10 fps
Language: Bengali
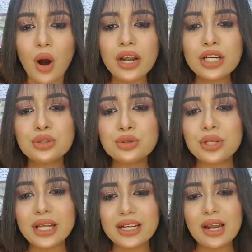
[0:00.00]
অনেক
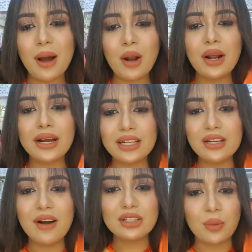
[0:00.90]
সুন্দর দেখতে ভালো লাগে
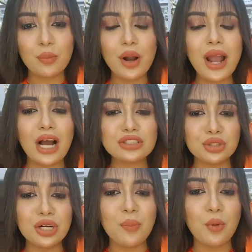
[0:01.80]
নীল আক্তার আপু হ্যাঁ
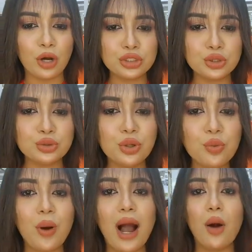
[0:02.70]
আসলে আপু অনেক
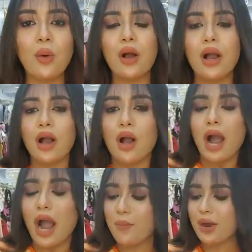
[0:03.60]
সুন্দর ওয়াও
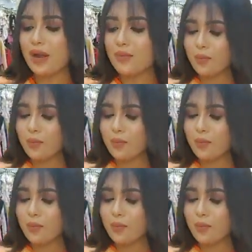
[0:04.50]
আপনার